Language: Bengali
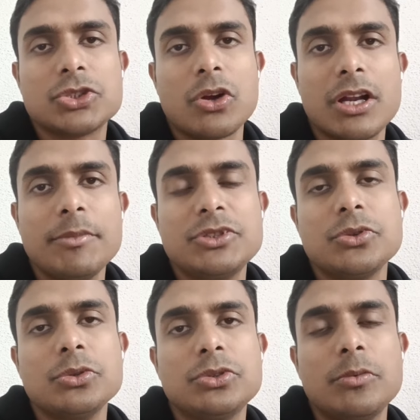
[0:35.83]
সংগ্রামী
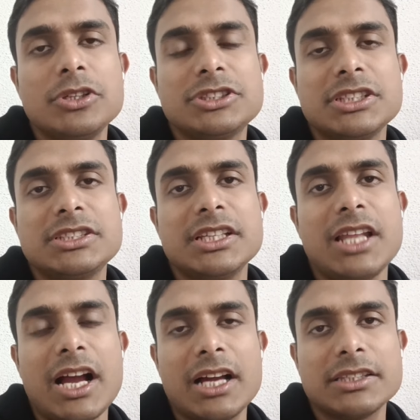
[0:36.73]
যৌথ মঞ্চের যে
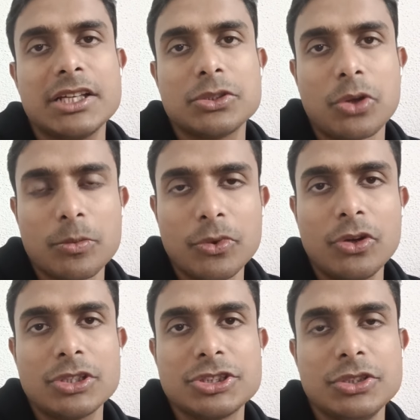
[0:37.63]
লাগাতার
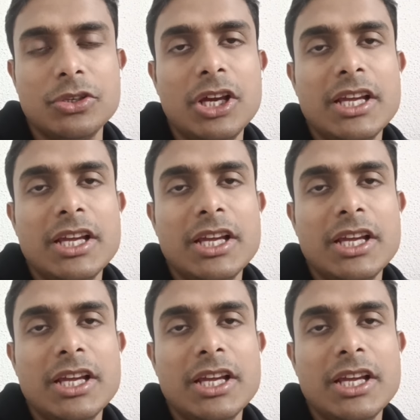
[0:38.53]
ধর্মঘট ছিল